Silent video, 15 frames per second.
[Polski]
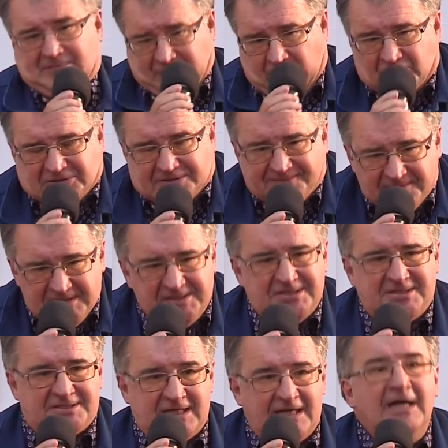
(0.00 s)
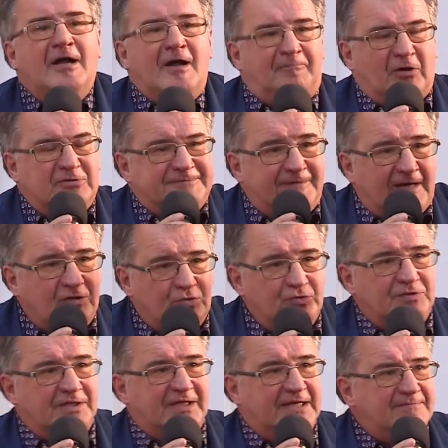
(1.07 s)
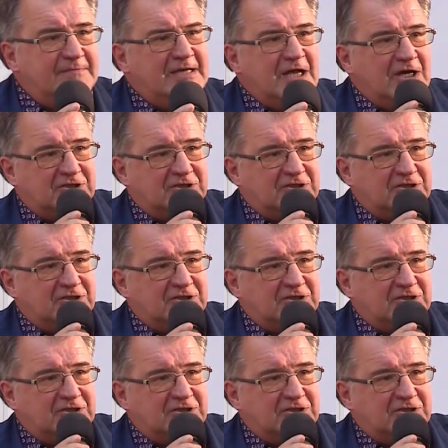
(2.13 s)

Oczywiście, pod warunkiem,